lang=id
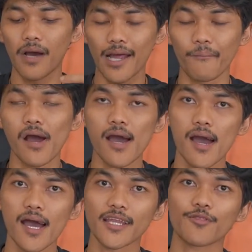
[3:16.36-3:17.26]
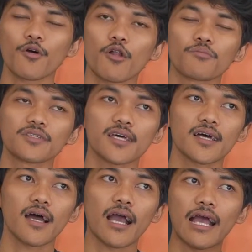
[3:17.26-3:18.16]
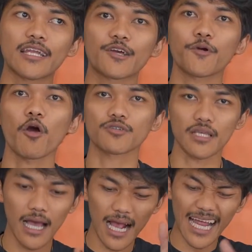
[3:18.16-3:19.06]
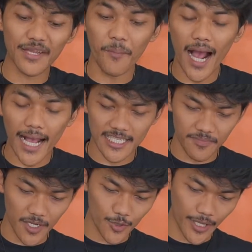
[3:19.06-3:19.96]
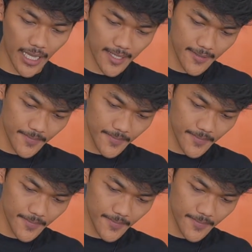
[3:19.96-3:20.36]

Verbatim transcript: bahan-bahan itu kalau bisa agak dikos, agak dipangkas maksudnya.